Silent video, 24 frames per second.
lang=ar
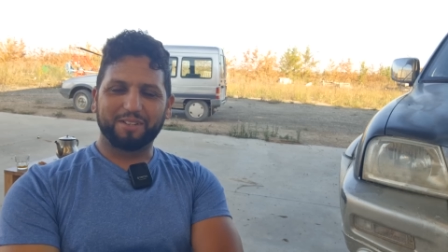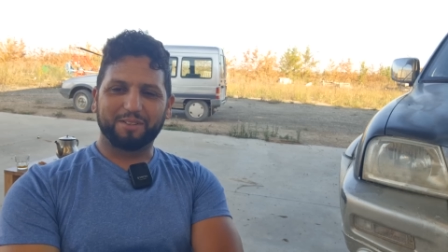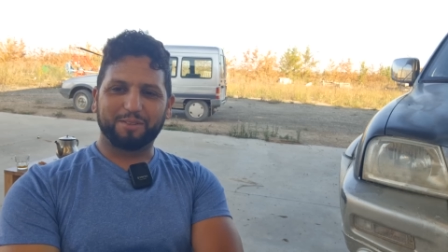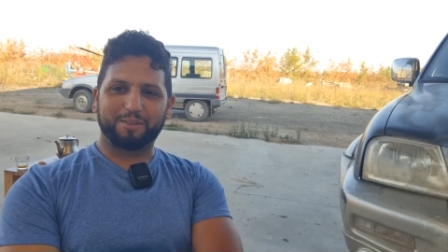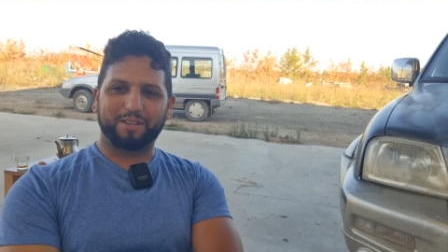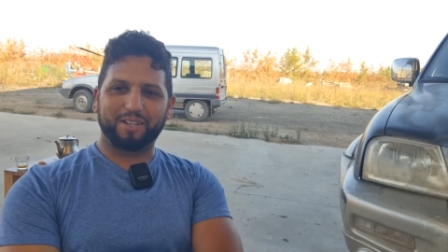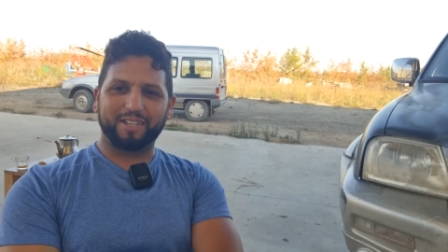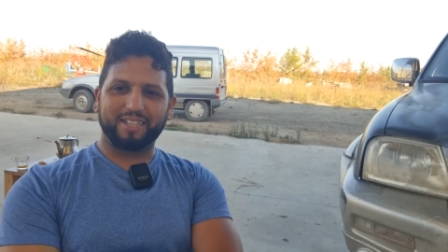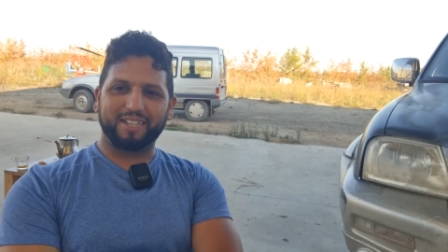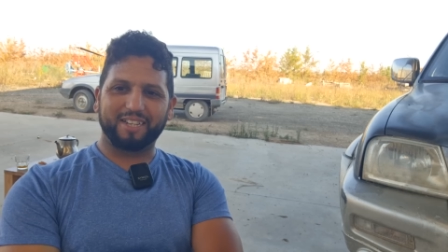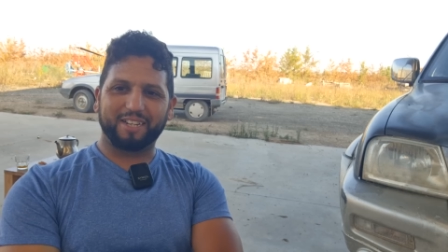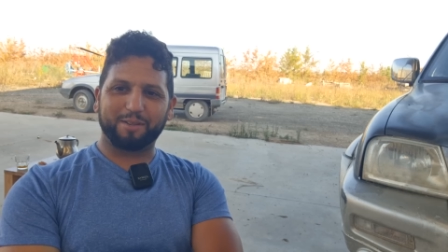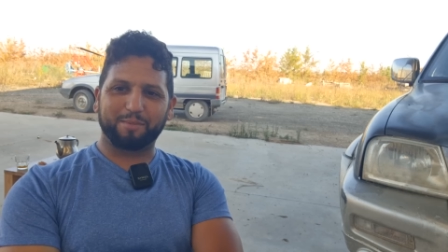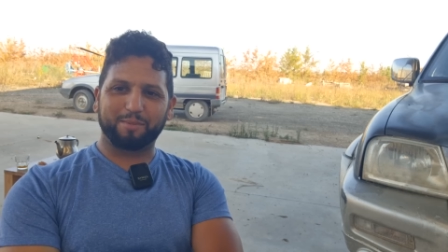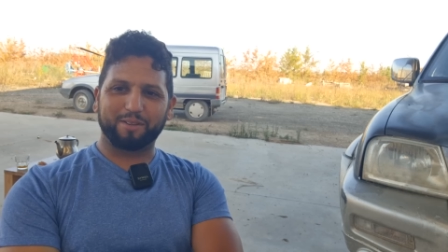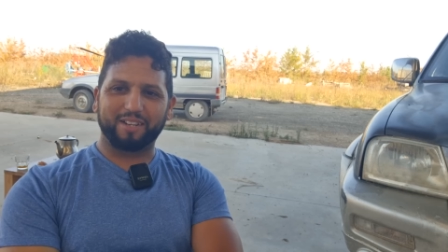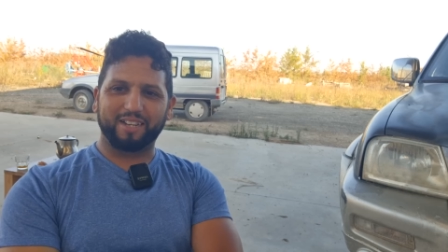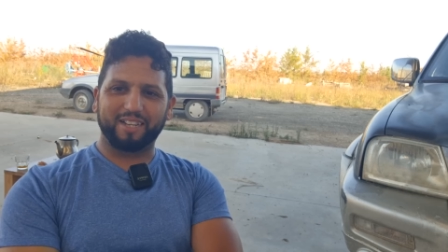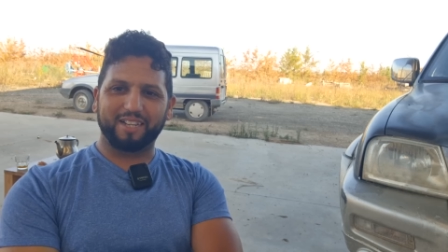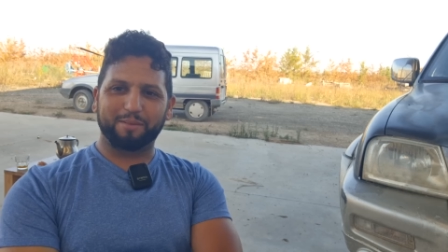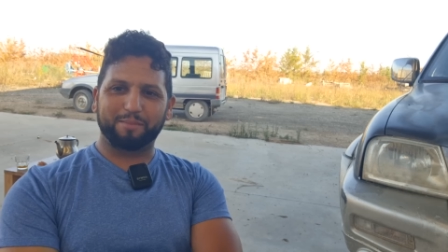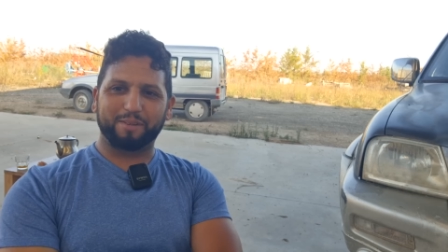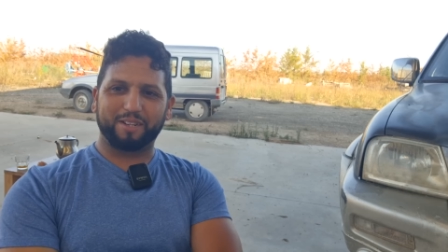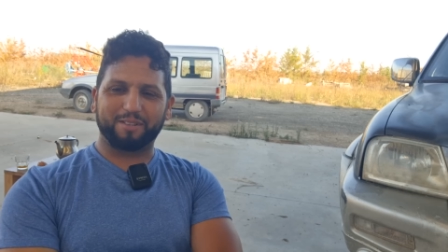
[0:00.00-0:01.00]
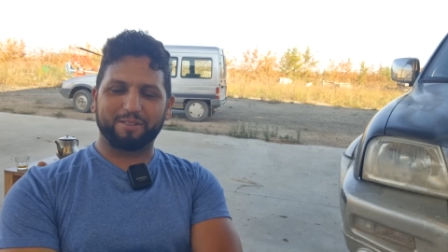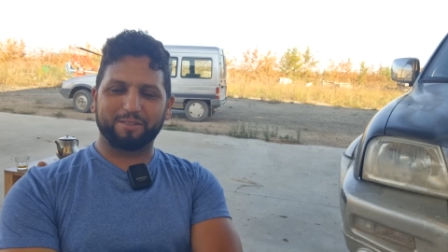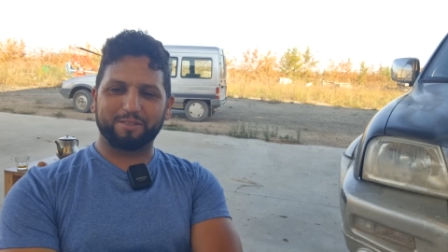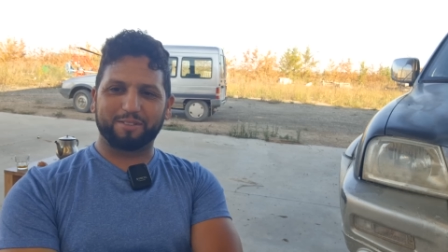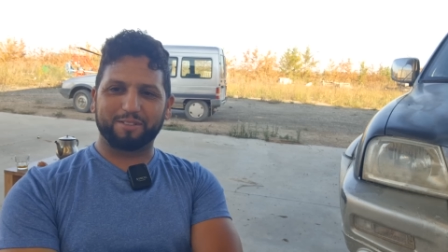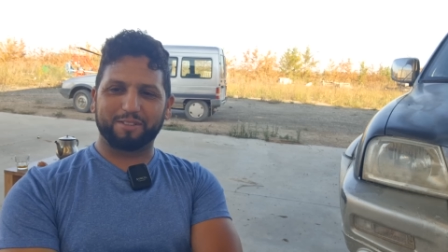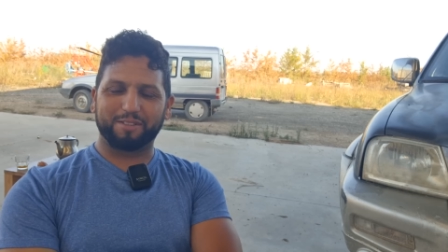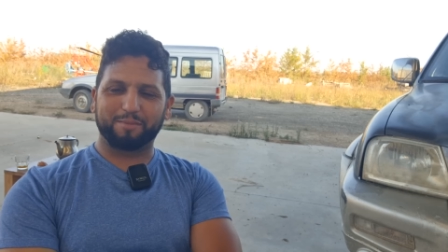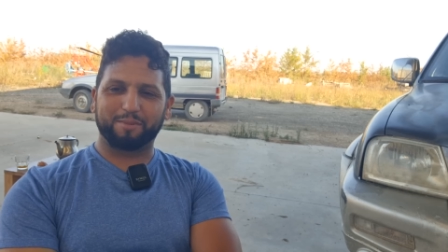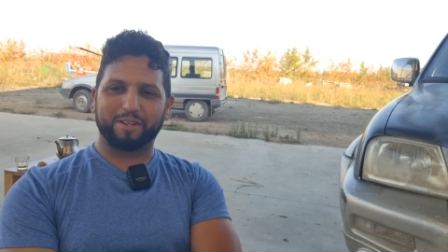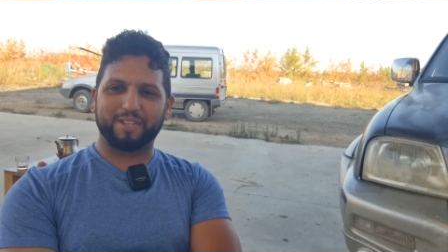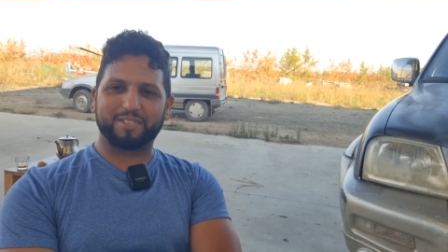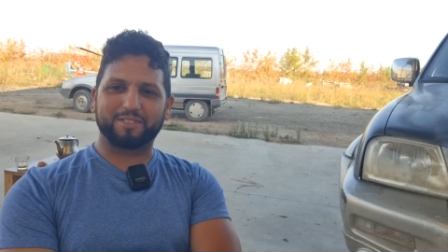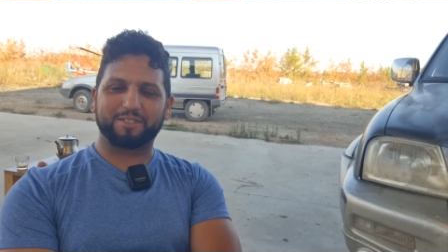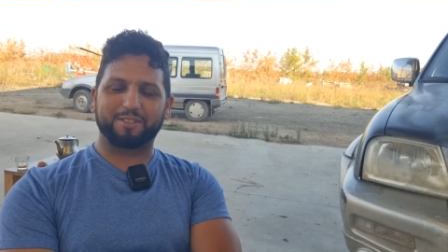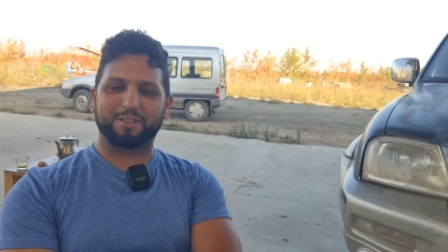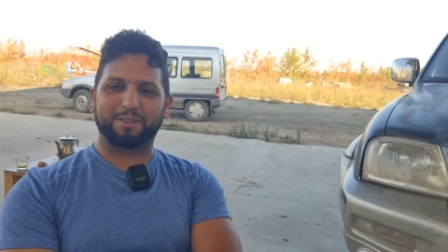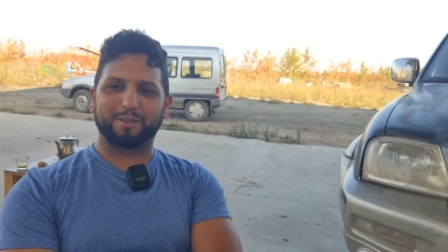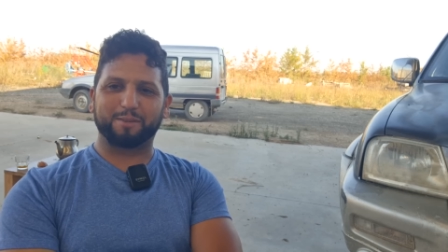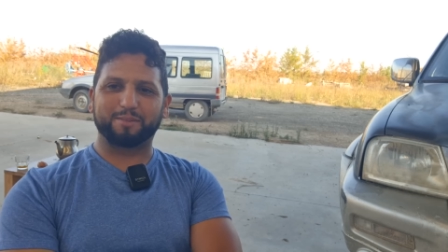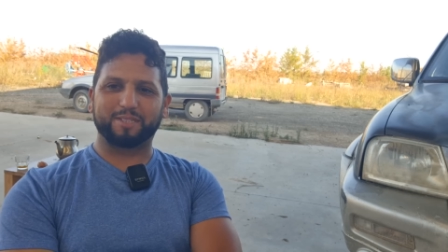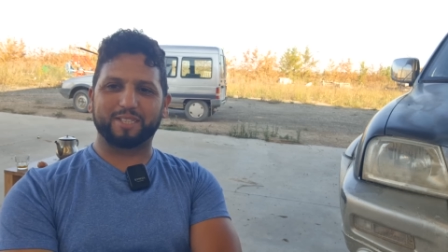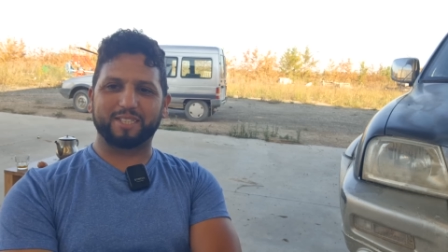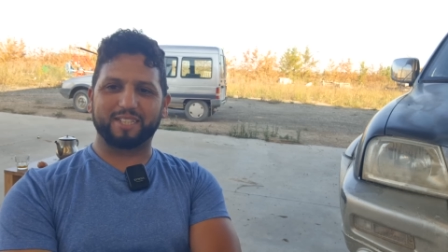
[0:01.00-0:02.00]
وحياكم الله أينما كنتم
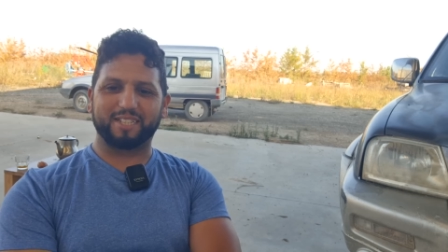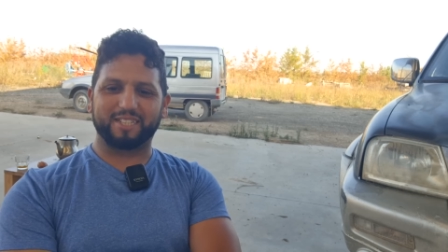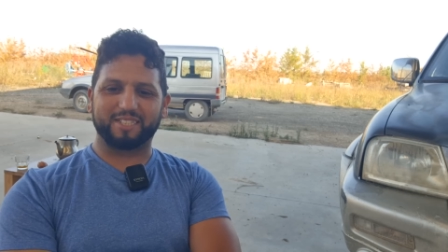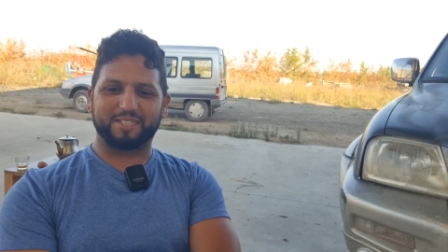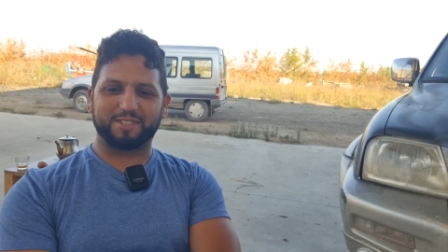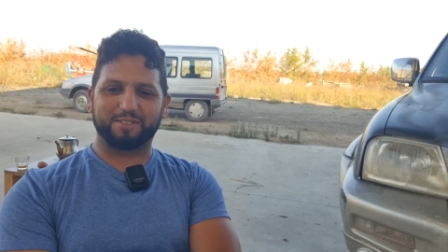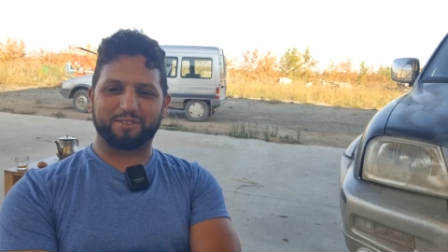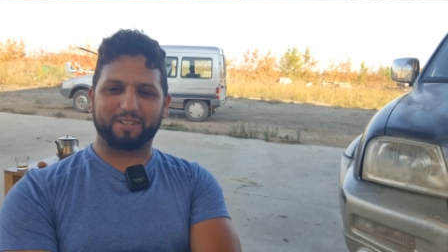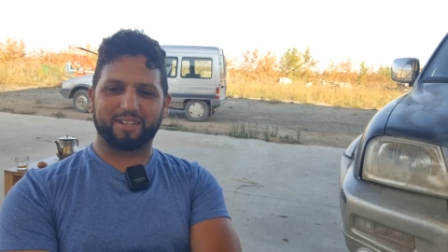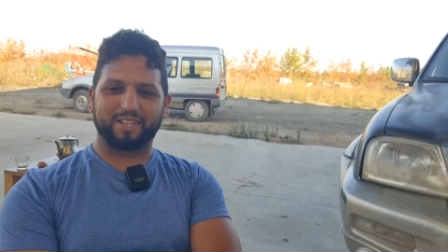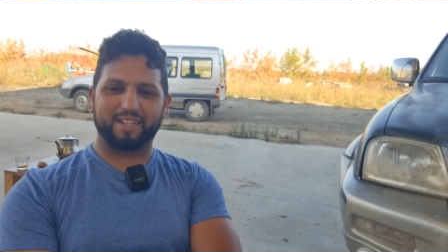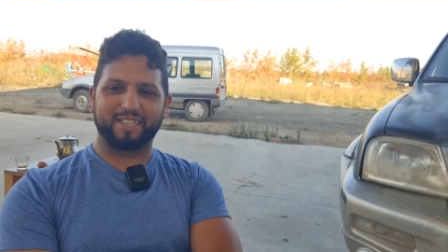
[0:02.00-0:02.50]
وأشكركم جزيل الشكر